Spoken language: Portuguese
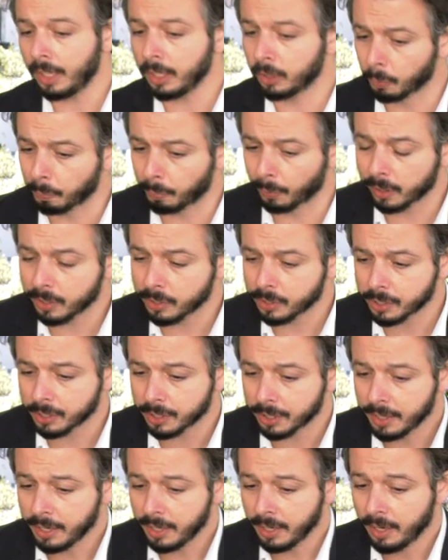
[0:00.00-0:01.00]
Depois,
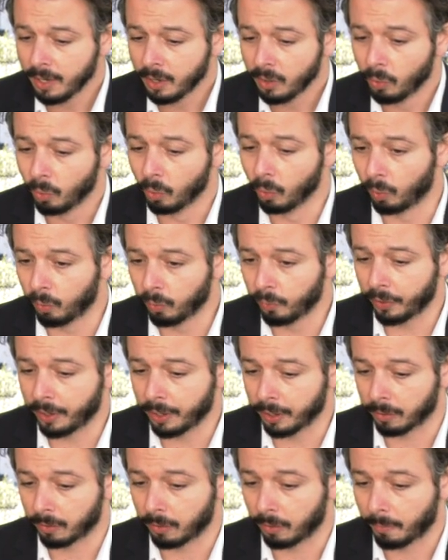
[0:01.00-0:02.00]
o
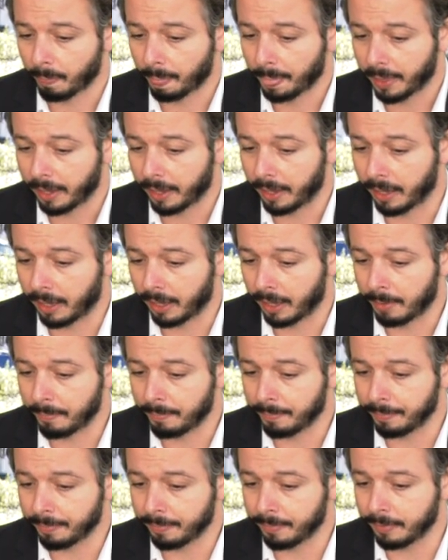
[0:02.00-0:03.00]
governo
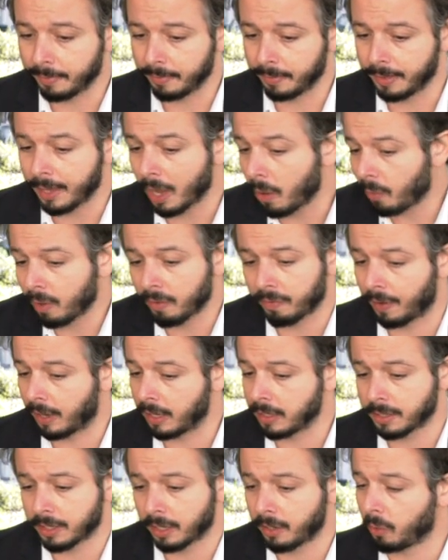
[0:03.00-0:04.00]
eh, não
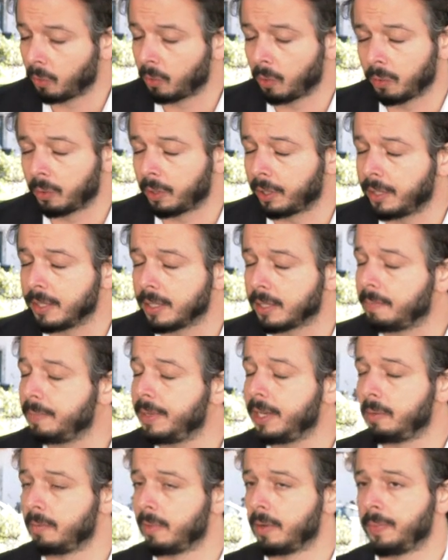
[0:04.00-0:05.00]
avança, não concretiza
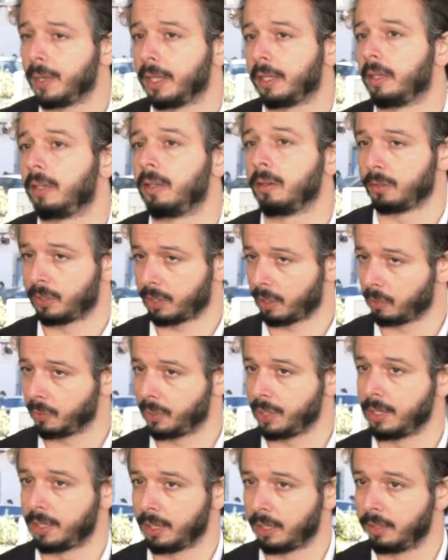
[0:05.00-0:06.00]
minimamente aquilo que são
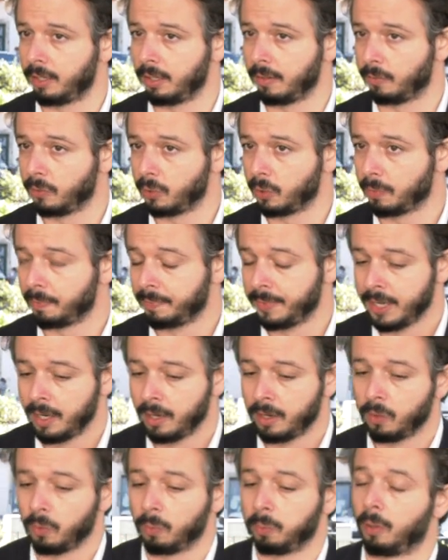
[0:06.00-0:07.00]
os incentivos.
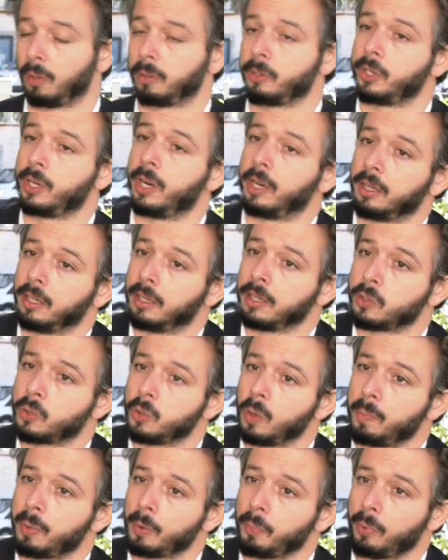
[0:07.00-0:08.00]
O Bloco de Esquerda, na
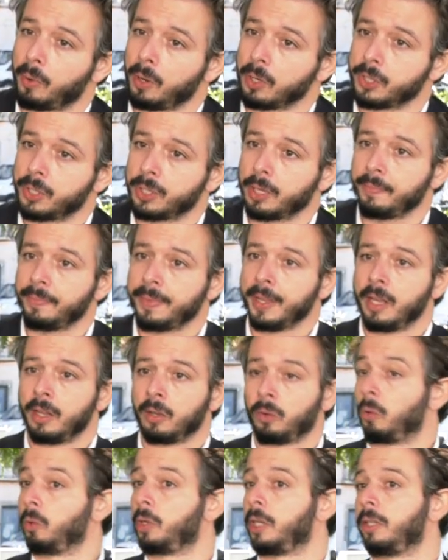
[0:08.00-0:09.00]
sua proposta,
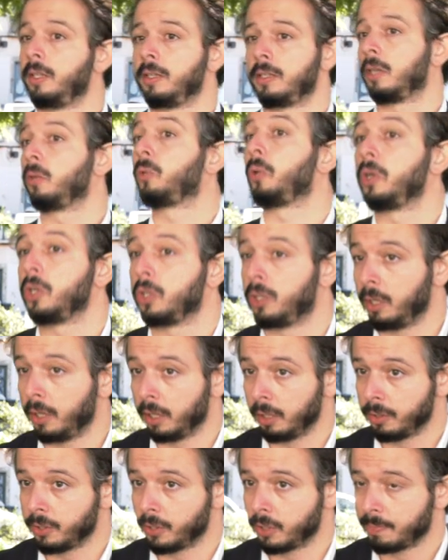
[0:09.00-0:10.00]
concretiza dois
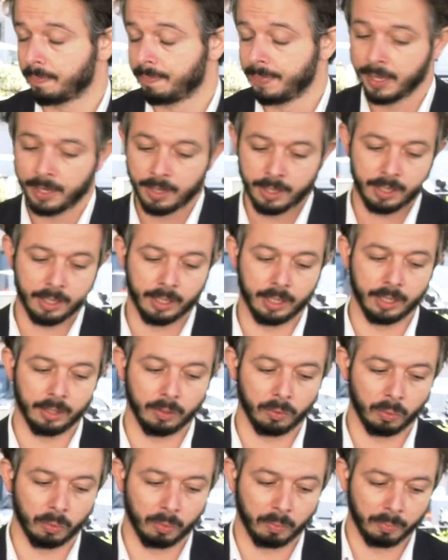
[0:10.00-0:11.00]
deles.
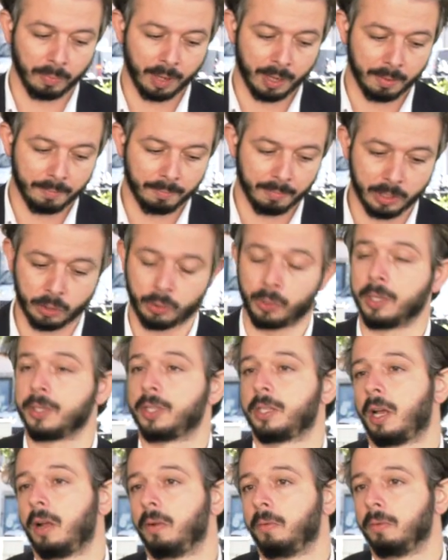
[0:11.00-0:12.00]
Eh, uma
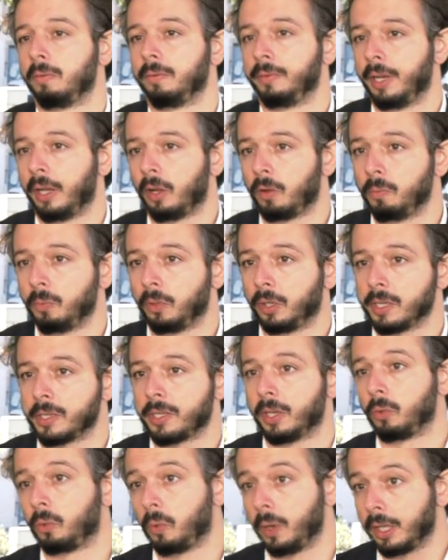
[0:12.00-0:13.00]
majoração na
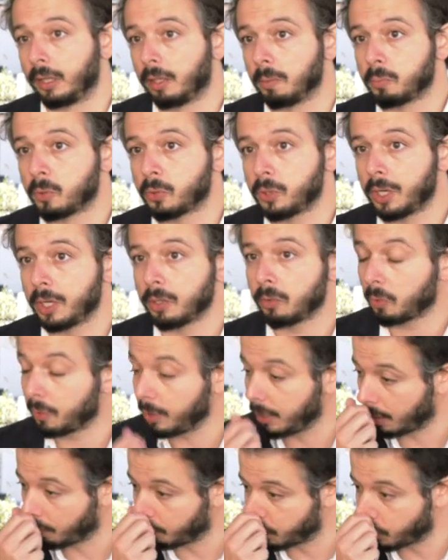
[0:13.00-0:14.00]
remuneração de 40% e a